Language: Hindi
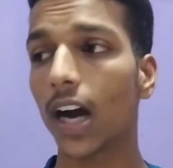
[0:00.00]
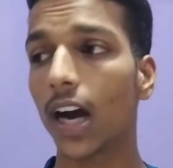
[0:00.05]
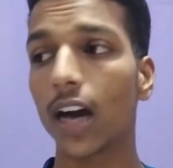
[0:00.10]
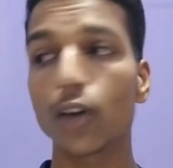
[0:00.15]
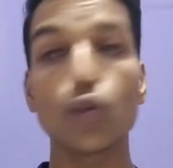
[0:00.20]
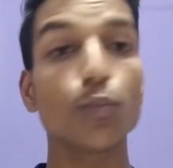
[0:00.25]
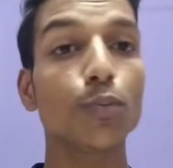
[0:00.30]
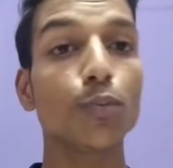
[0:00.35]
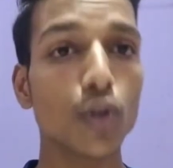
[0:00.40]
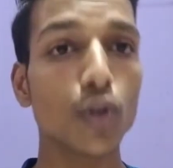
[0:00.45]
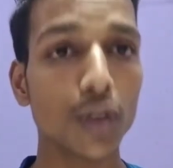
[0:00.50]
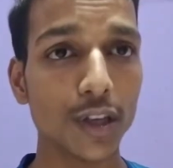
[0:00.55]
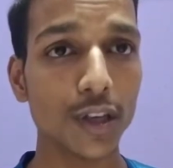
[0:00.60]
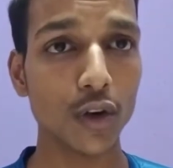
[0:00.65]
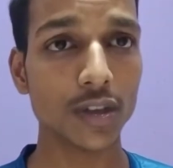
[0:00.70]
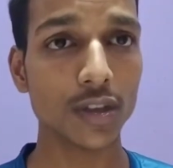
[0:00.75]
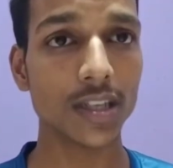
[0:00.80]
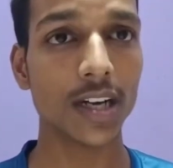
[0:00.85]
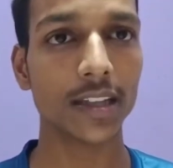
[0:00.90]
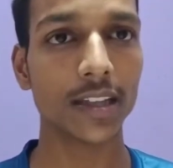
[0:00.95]
अनुपयोगी
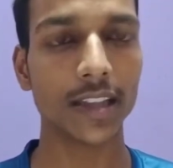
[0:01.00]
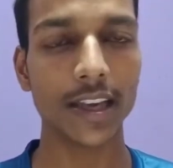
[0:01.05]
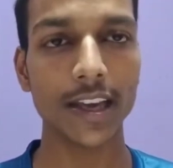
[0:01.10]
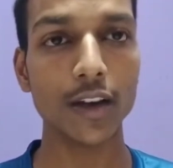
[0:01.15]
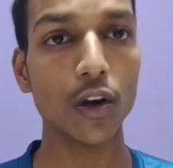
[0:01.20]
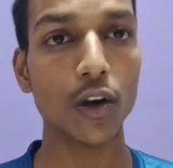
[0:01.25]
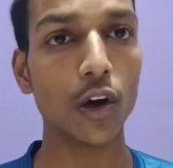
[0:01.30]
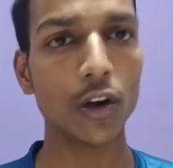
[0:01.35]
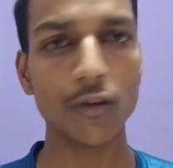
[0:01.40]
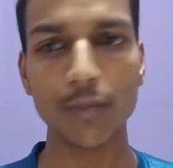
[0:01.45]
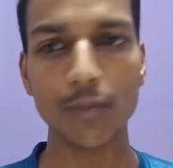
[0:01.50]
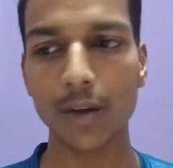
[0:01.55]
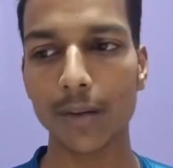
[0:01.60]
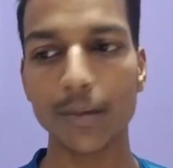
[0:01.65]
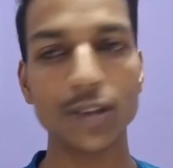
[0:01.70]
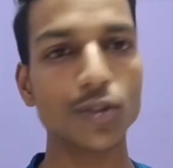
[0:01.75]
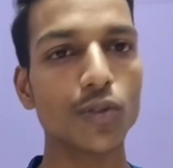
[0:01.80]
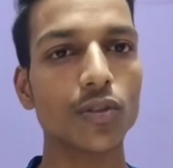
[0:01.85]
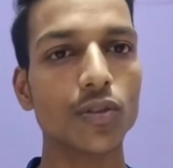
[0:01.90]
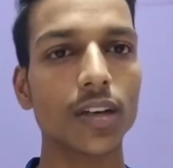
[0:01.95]
हो जाते हैं और
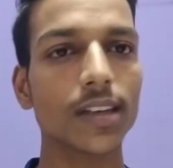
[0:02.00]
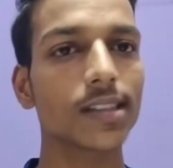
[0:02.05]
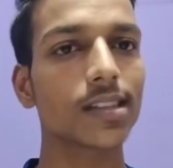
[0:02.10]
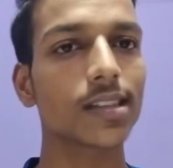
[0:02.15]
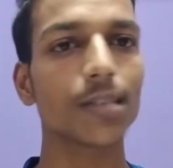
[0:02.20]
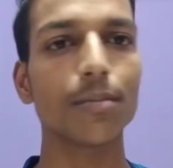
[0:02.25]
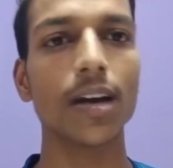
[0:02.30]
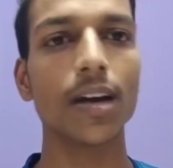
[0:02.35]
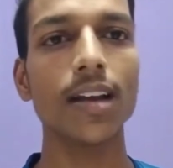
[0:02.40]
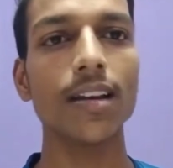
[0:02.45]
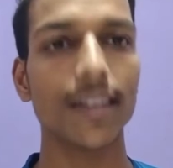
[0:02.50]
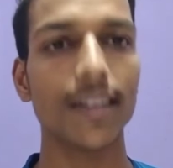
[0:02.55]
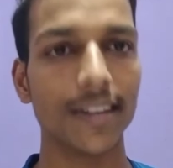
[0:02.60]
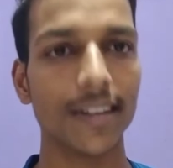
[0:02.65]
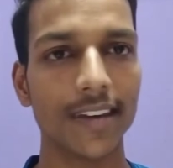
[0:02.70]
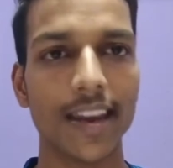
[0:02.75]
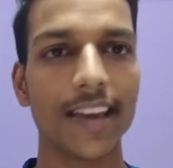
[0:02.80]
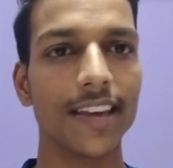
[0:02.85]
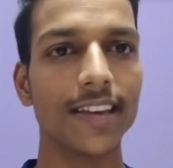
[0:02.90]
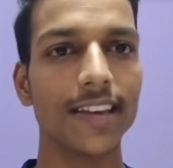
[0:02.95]
परमेश्वर उनका इस्तेमाल
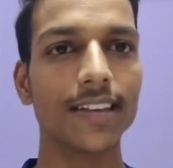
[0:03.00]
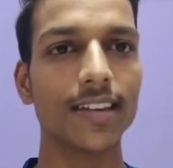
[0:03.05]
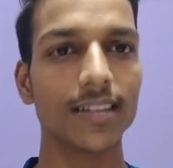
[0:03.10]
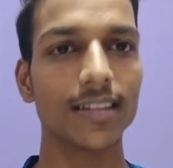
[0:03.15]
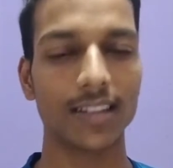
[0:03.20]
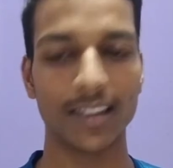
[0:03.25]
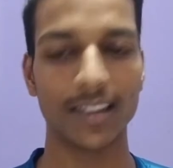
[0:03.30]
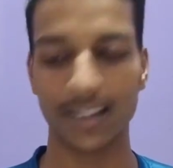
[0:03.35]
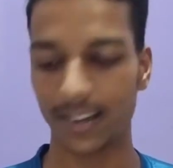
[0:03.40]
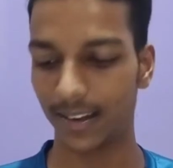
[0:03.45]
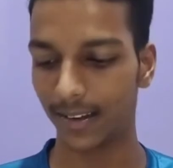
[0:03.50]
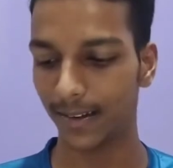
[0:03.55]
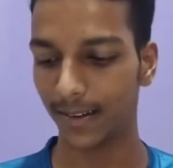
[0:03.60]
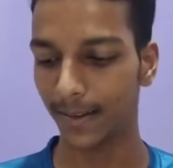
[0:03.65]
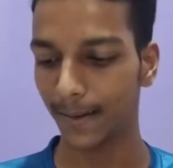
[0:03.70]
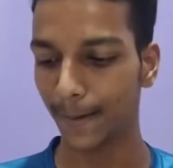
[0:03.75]
नहीं करते हैं